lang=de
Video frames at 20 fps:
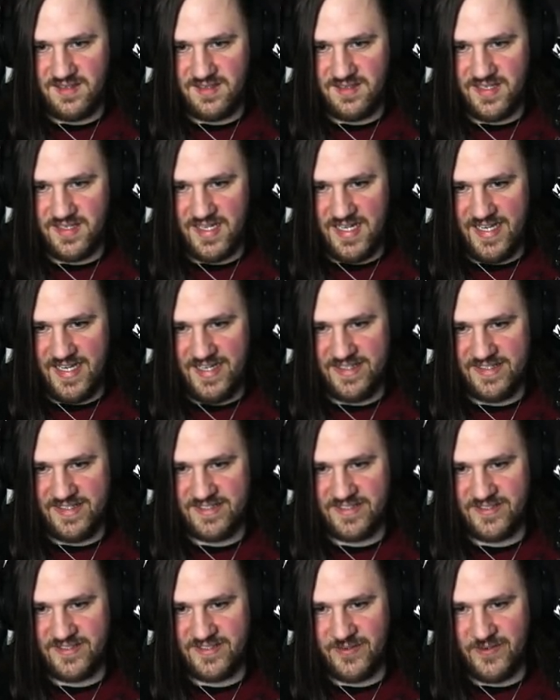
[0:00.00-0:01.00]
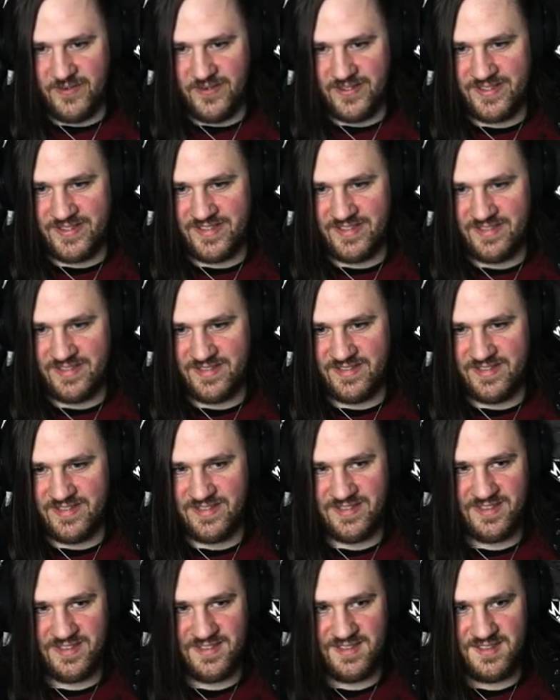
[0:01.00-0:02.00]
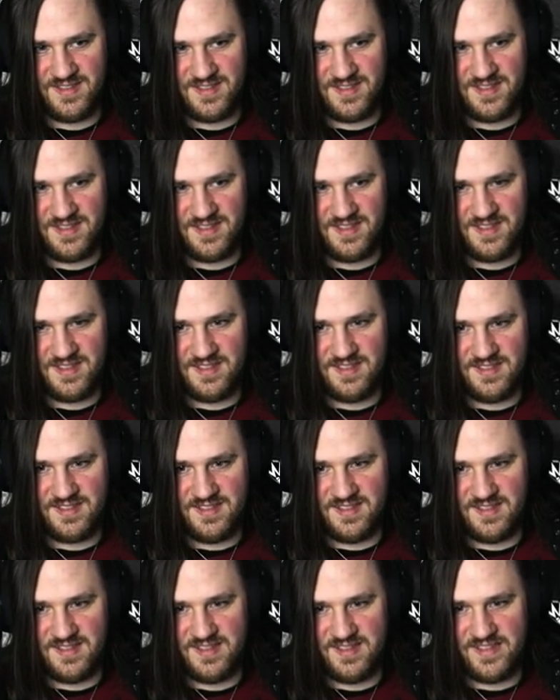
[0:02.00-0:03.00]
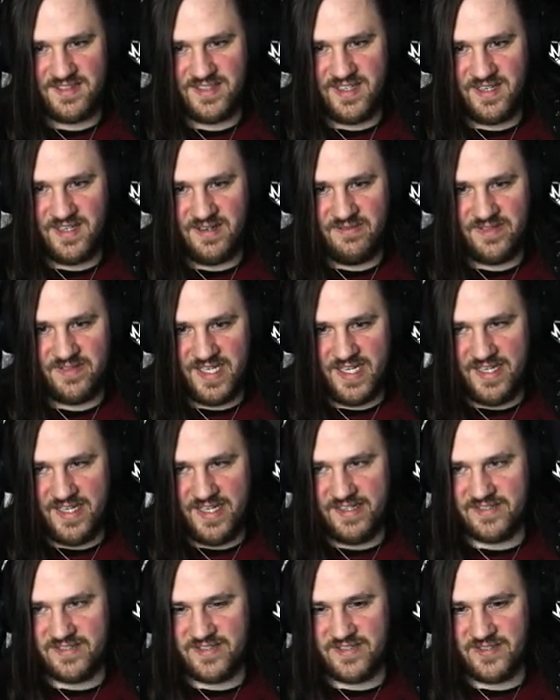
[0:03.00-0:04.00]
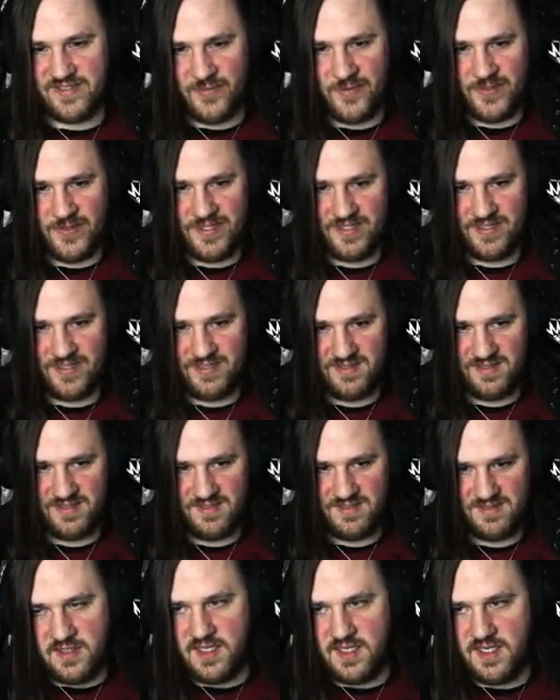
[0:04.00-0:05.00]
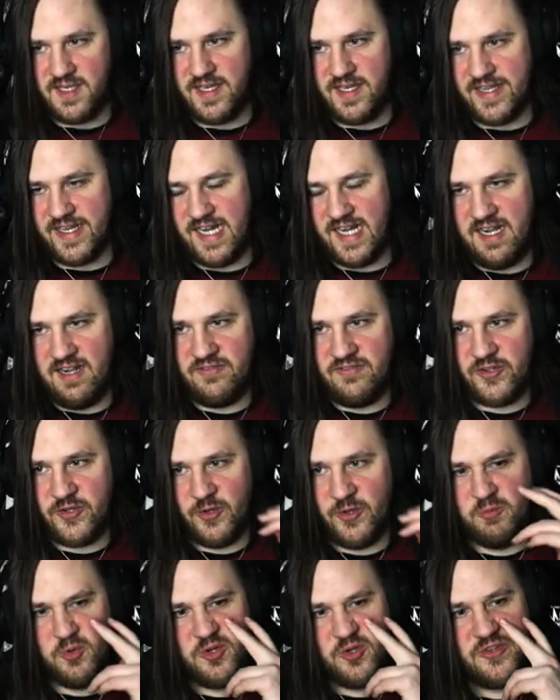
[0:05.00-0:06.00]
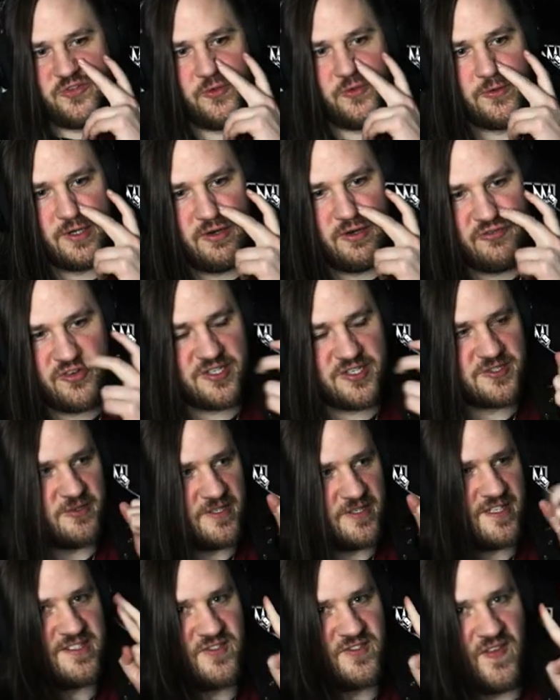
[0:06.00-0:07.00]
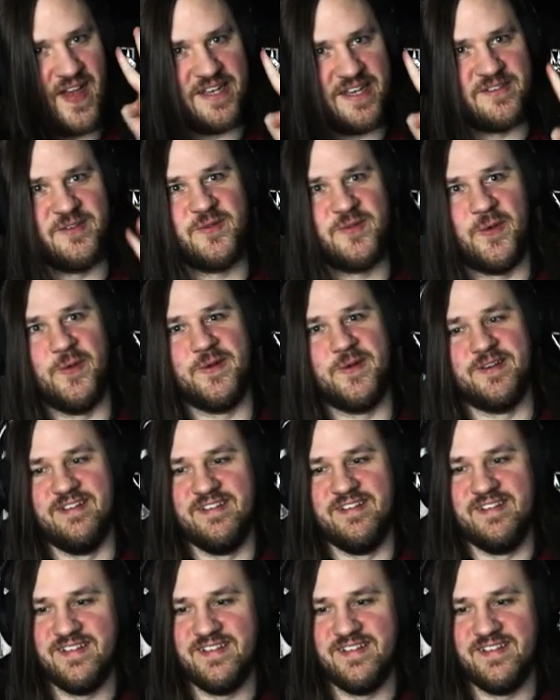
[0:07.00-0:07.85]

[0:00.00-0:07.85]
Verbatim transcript: Der eine ist tot. Beide down. Ja, aber Scheiße. der eine ist tot. Egal, wir können Munition auffrischen und den zweiten töten.